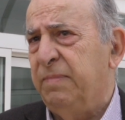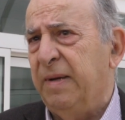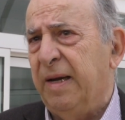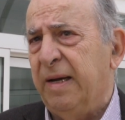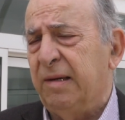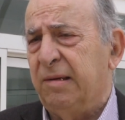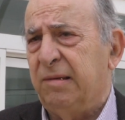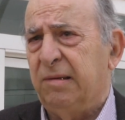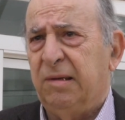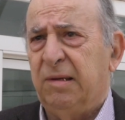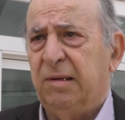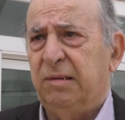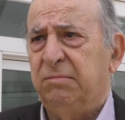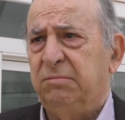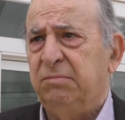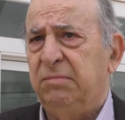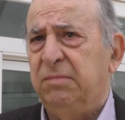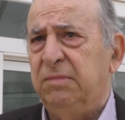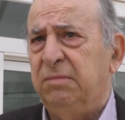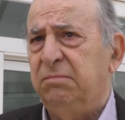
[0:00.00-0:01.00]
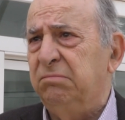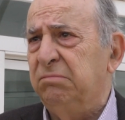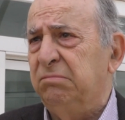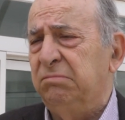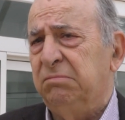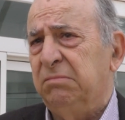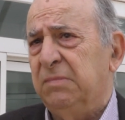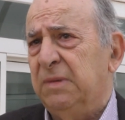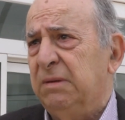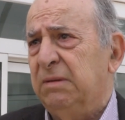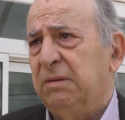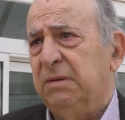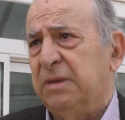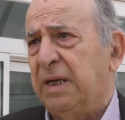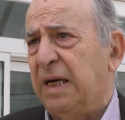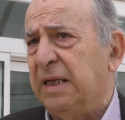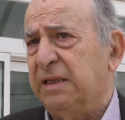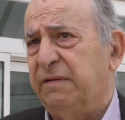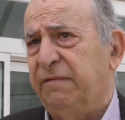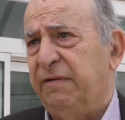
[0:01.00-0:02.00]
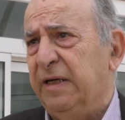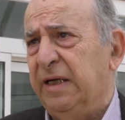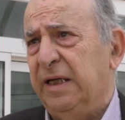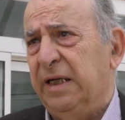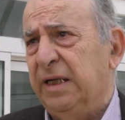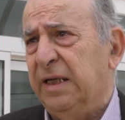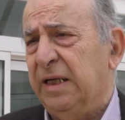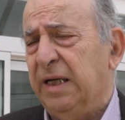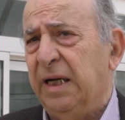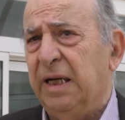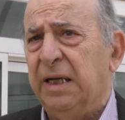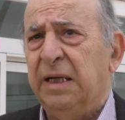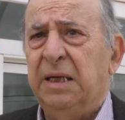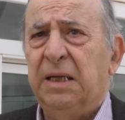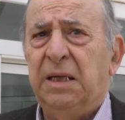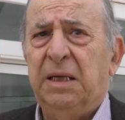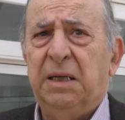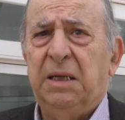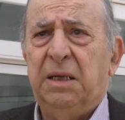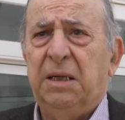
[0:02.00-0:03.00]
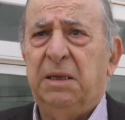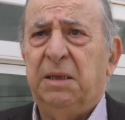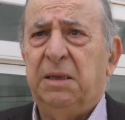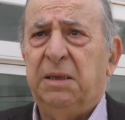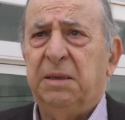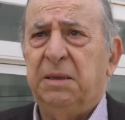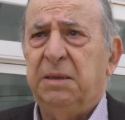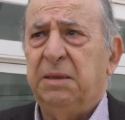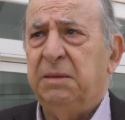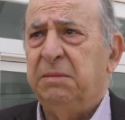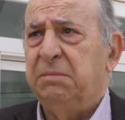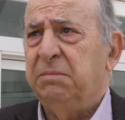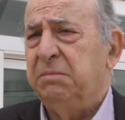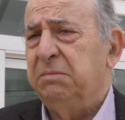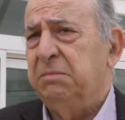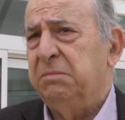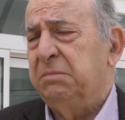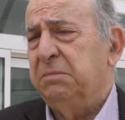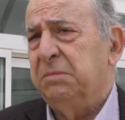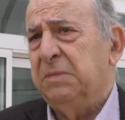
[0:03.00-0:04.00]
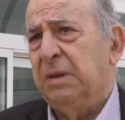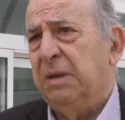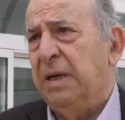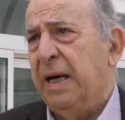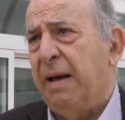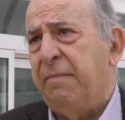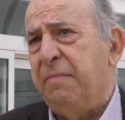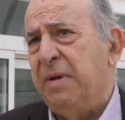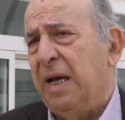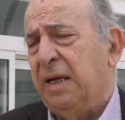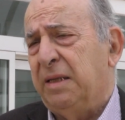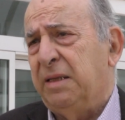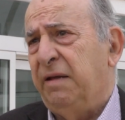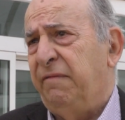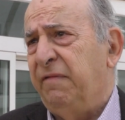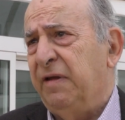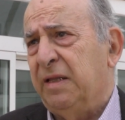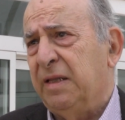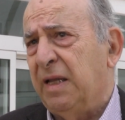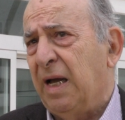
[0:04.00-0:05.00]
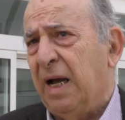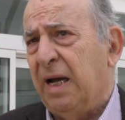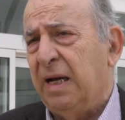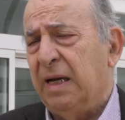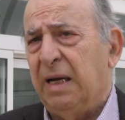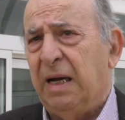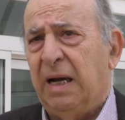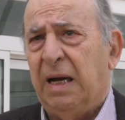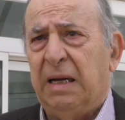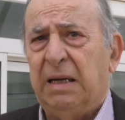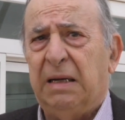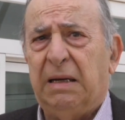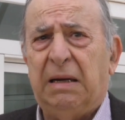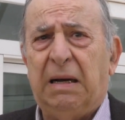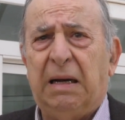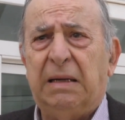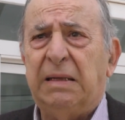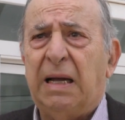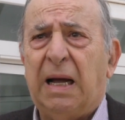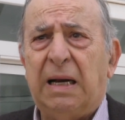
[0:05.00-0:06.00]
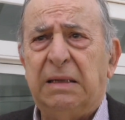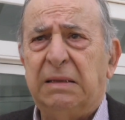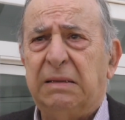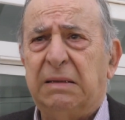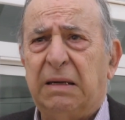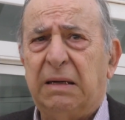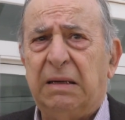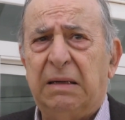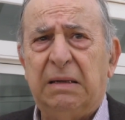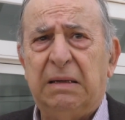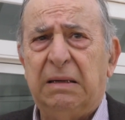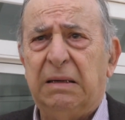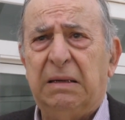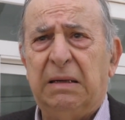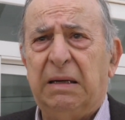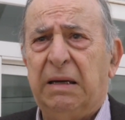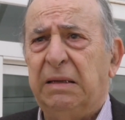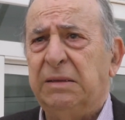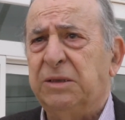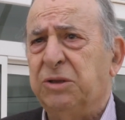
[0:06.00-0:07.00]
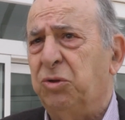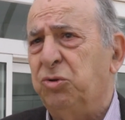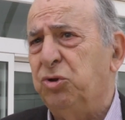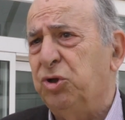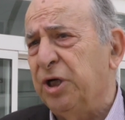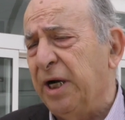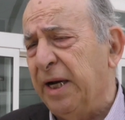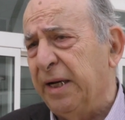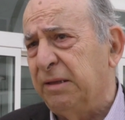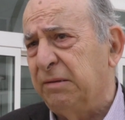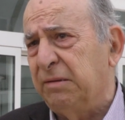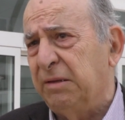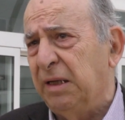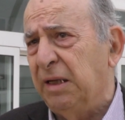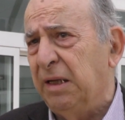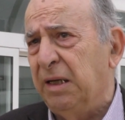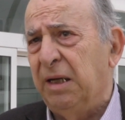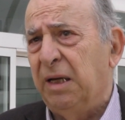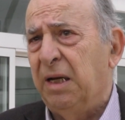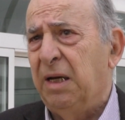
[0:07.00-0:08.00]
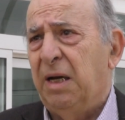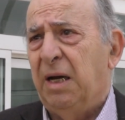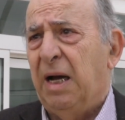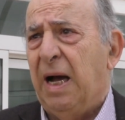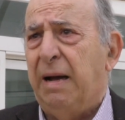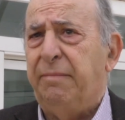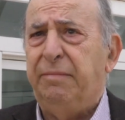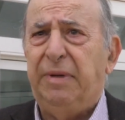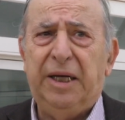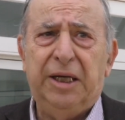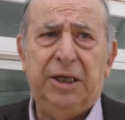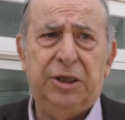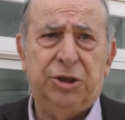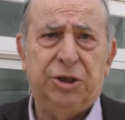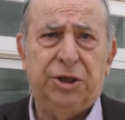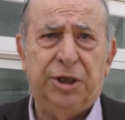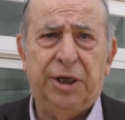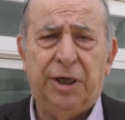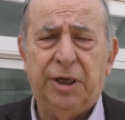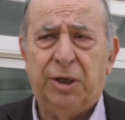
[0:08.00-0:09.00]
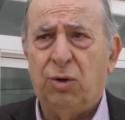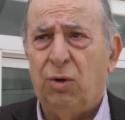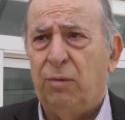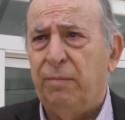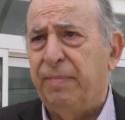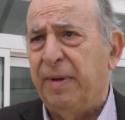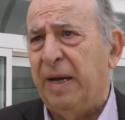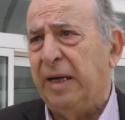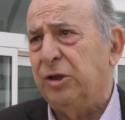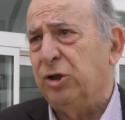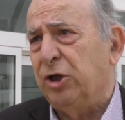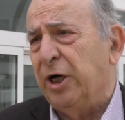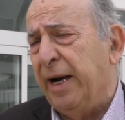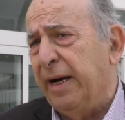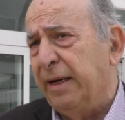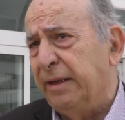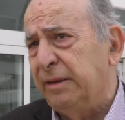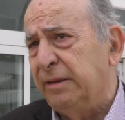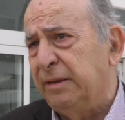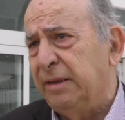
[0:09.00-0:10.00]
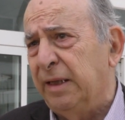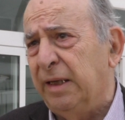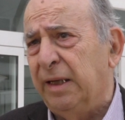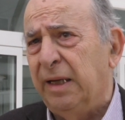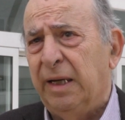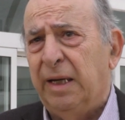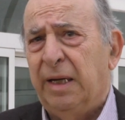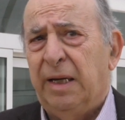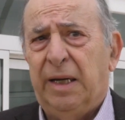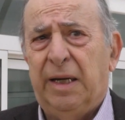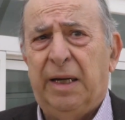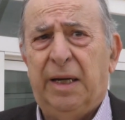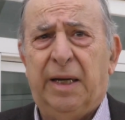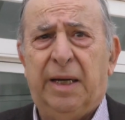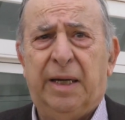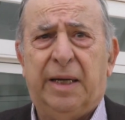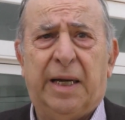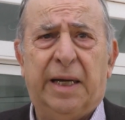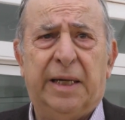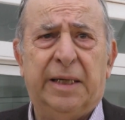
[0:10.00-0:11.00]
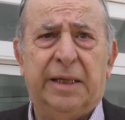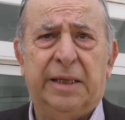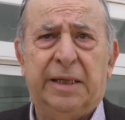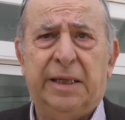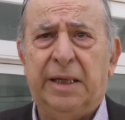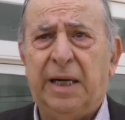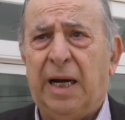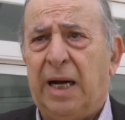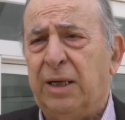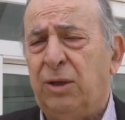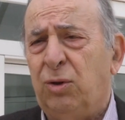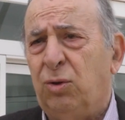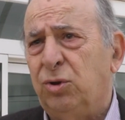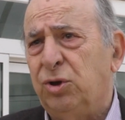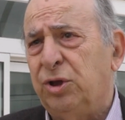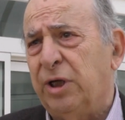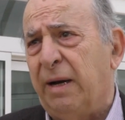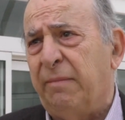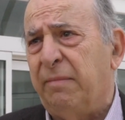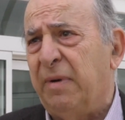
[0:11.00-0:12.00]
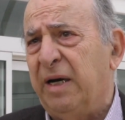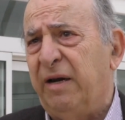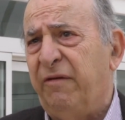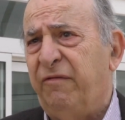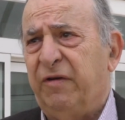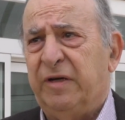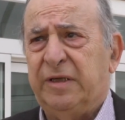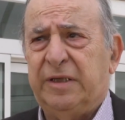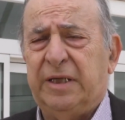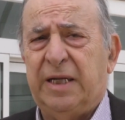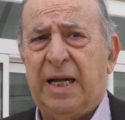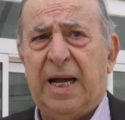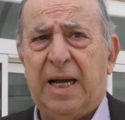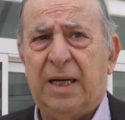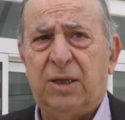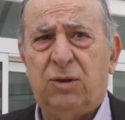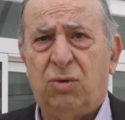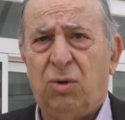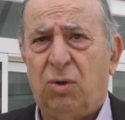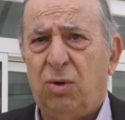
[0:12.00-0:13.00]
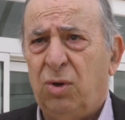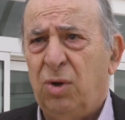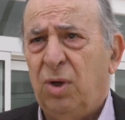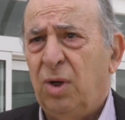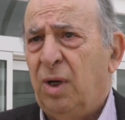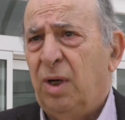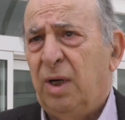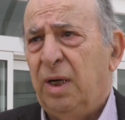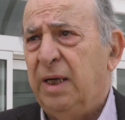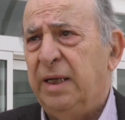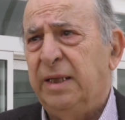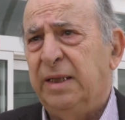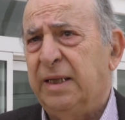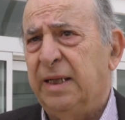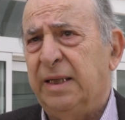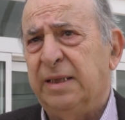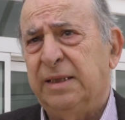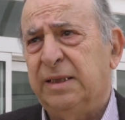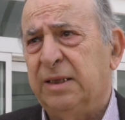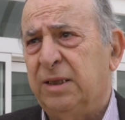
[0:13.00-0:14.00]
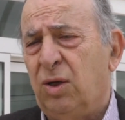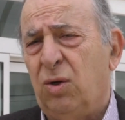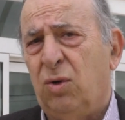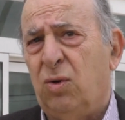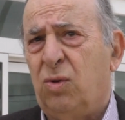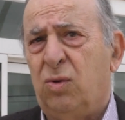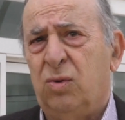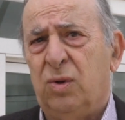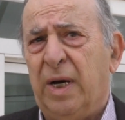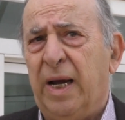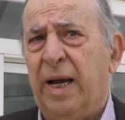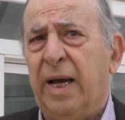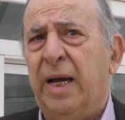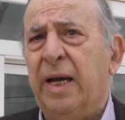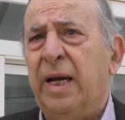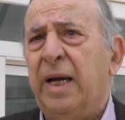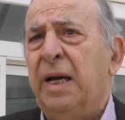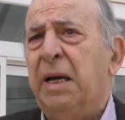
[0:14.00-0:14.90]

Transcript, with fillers: per mh, trasferire ehm, la mia attività ad altri soggetti, amici, compiacenti eh, che hanno già manifestato l'intenzione,